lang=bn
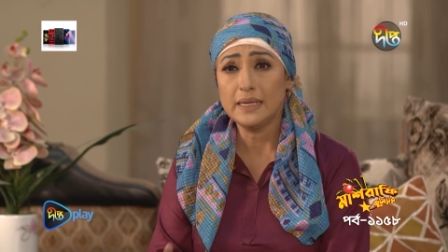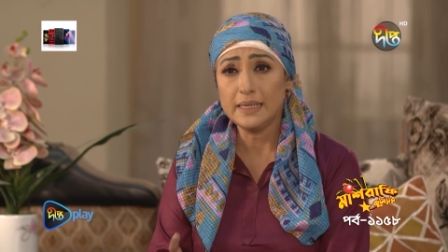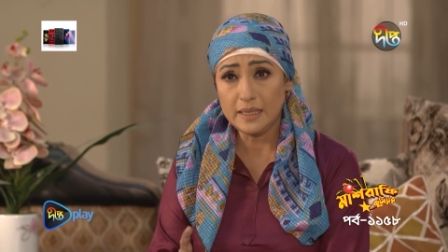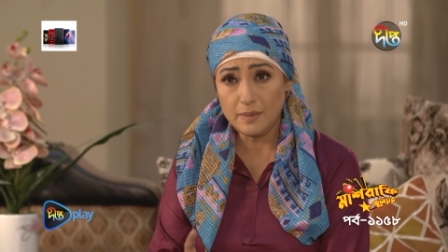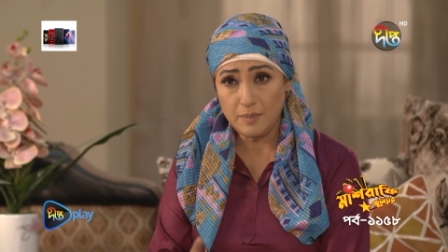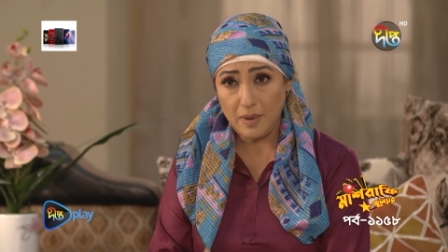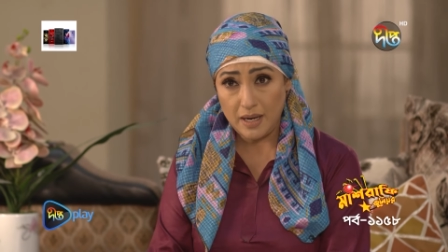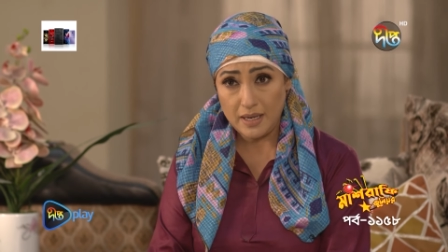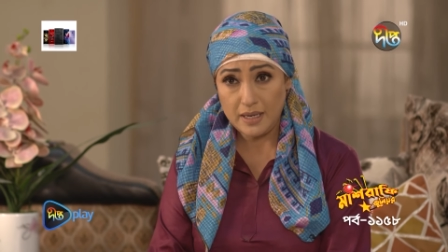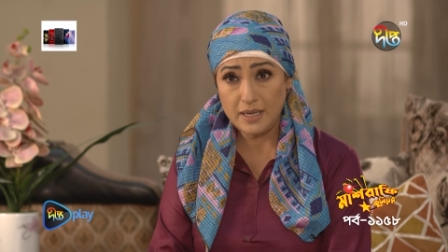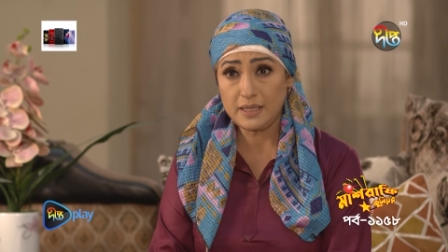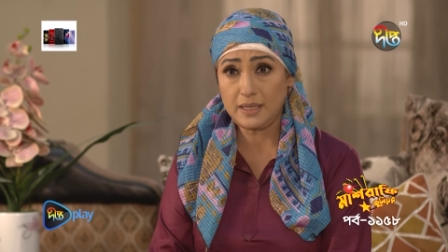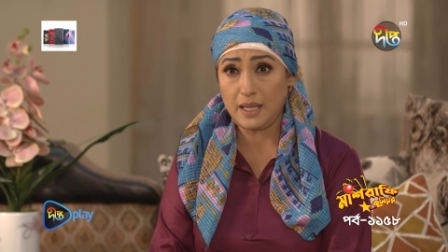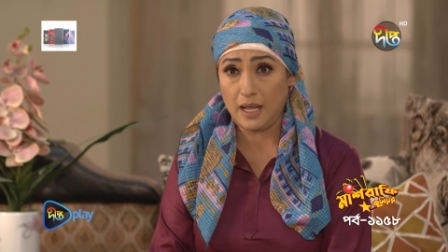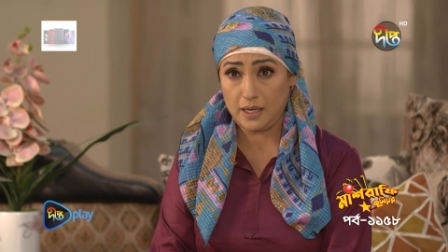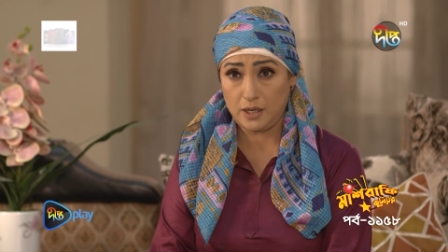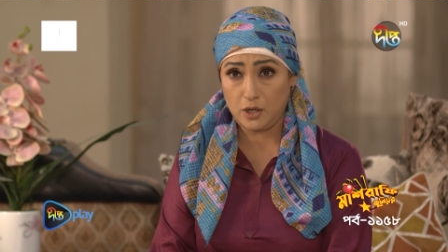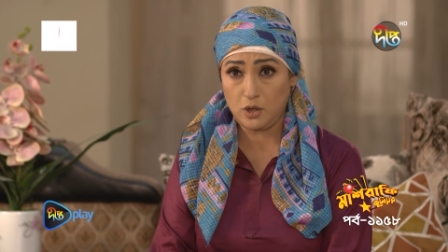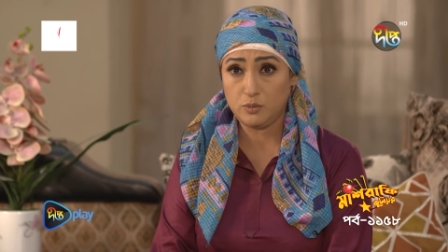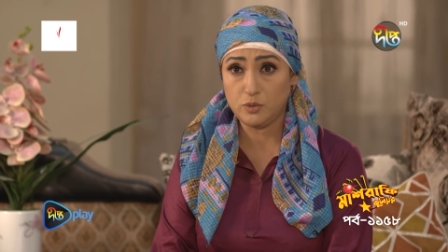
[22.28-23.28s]
রিমান্ডে
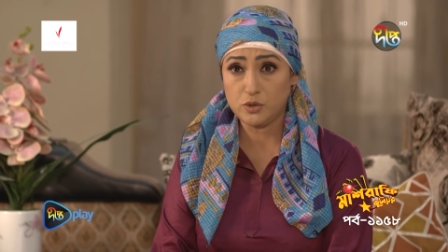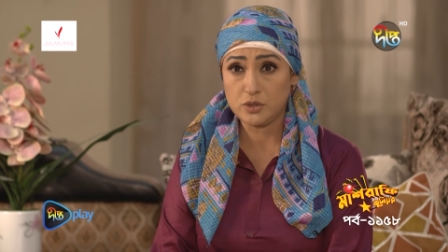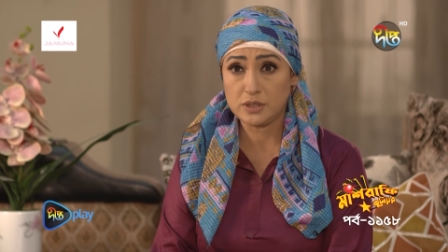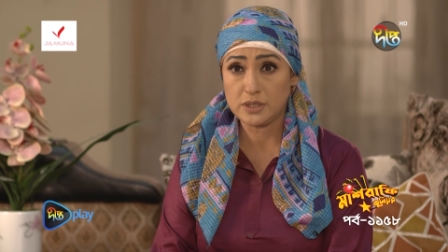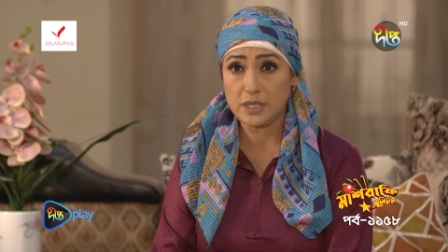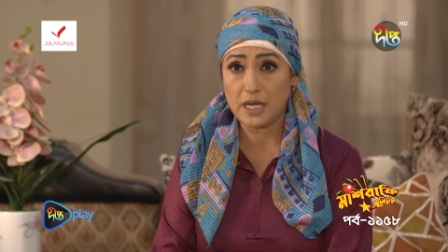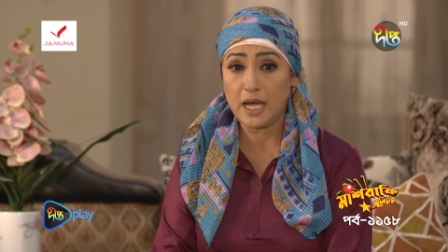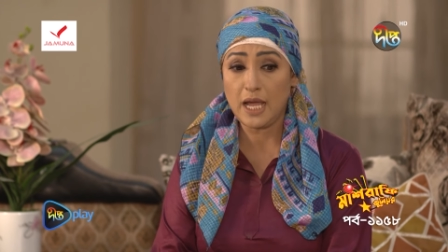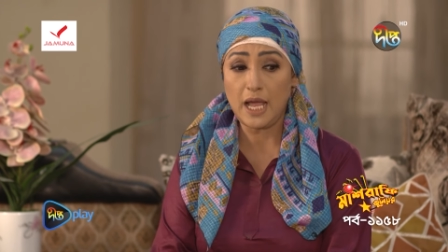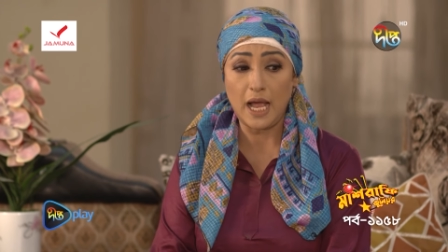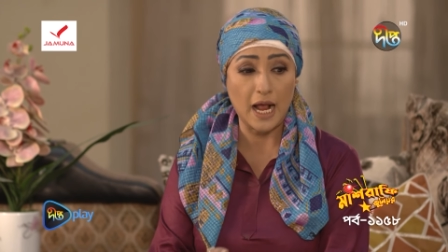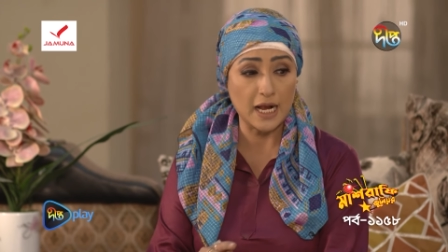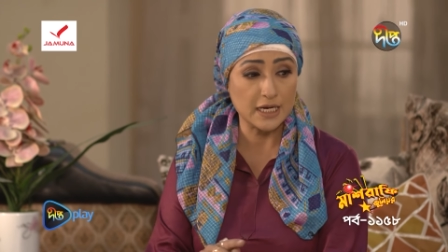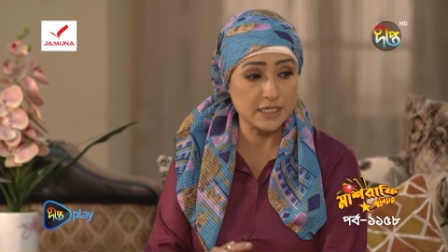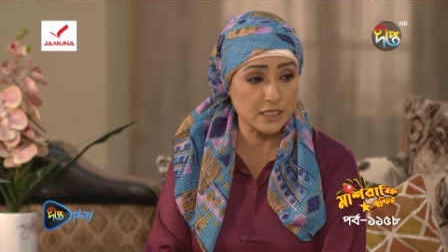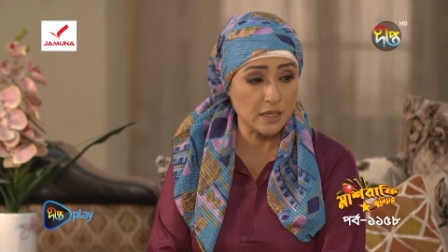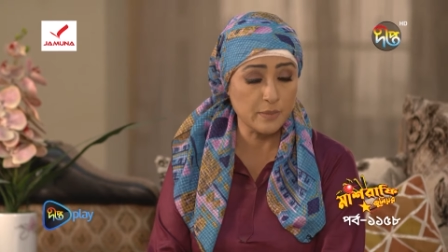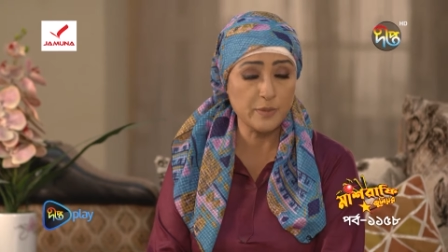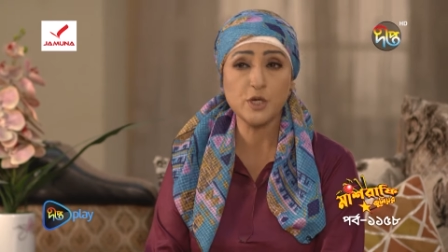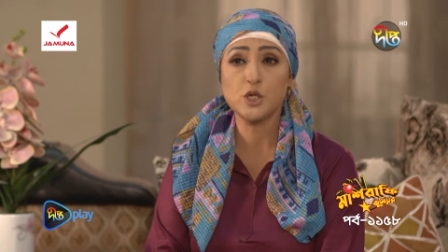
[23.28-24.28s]
থাকা অবস্থায়
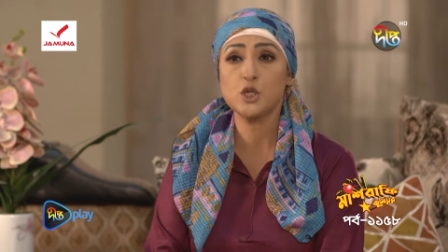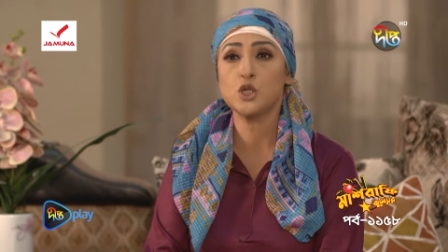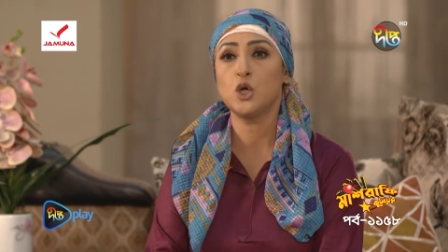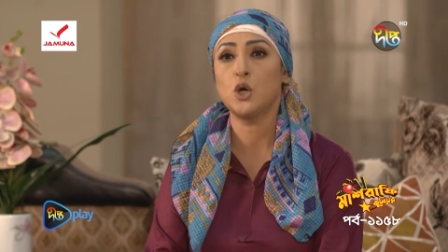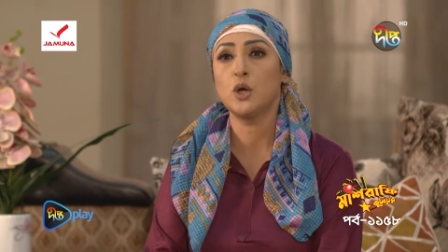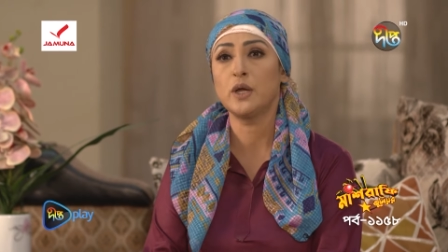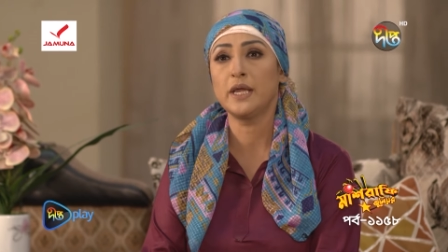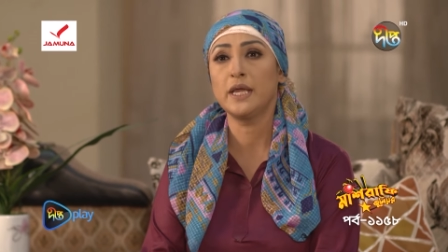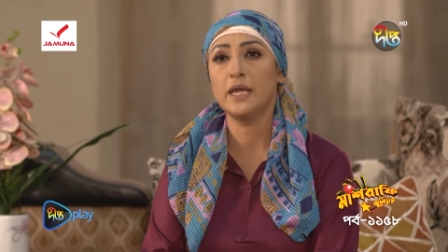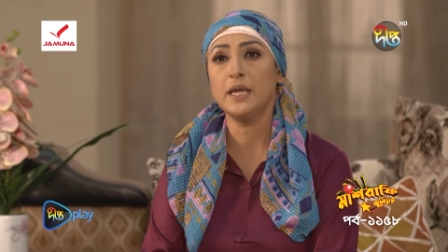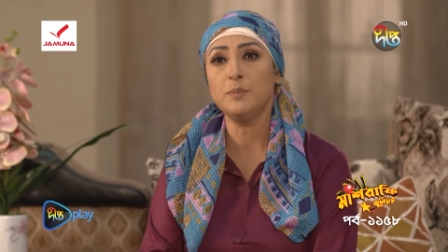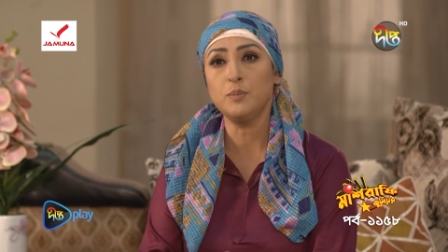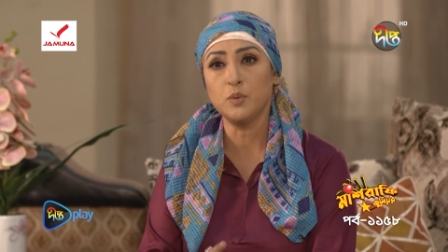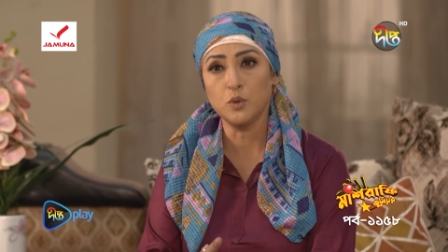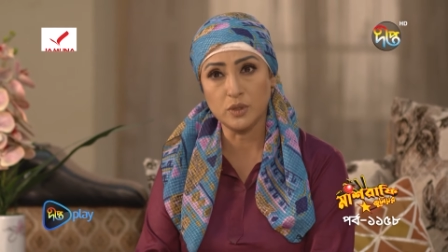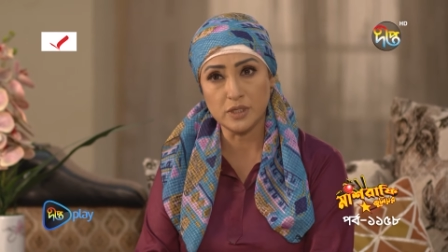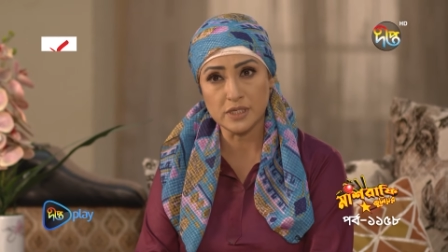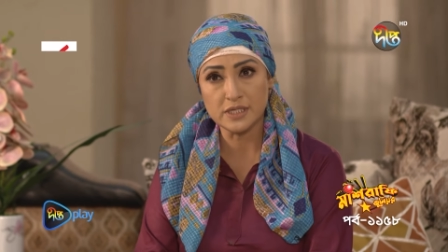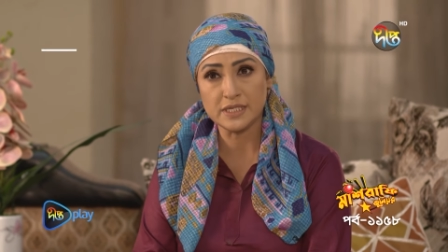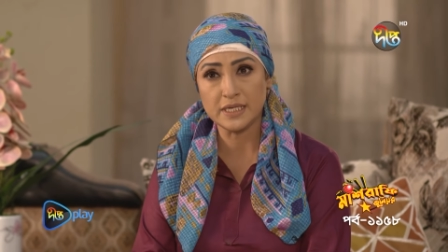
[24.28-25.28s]
আসামির সঙ্গে
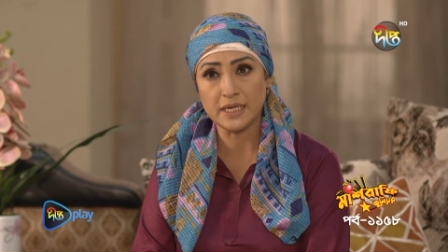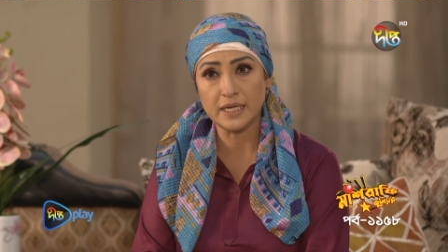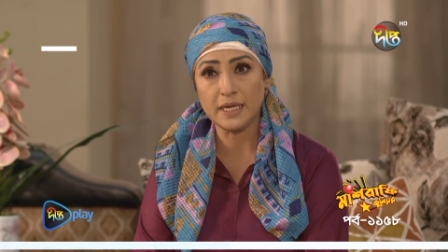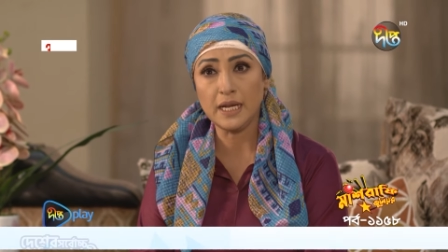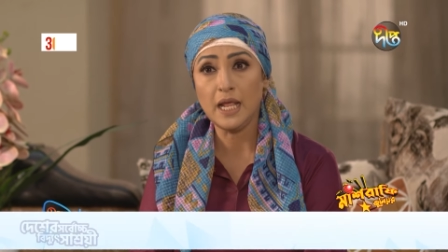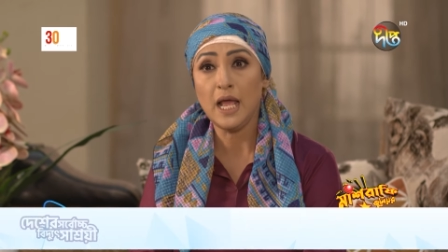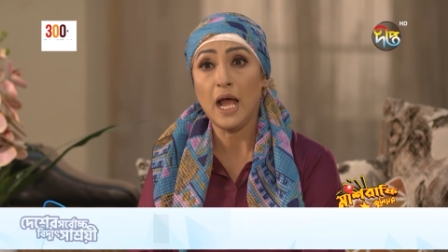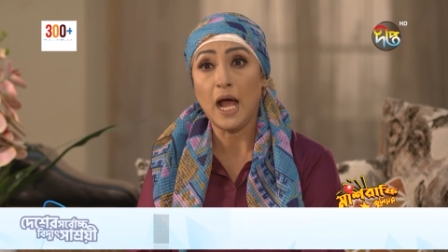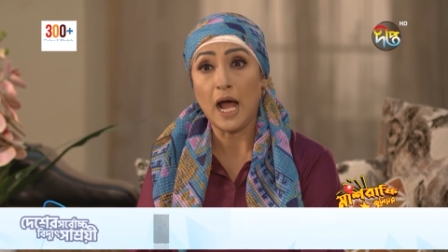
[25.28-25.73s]
পুলিশের